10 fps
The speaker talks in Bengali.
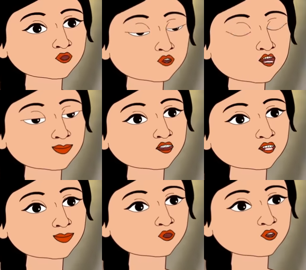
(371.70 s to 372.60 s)
আমি
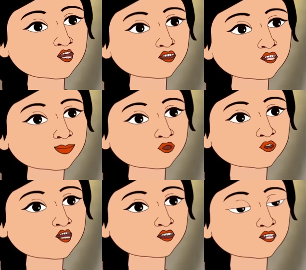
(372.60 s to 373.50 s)
নদীর ওপর থেকে
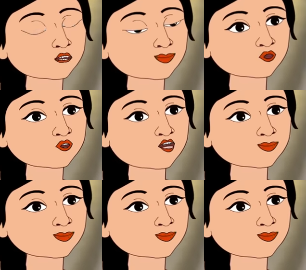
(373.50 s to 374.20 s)
শাকগুলো তুলে নিই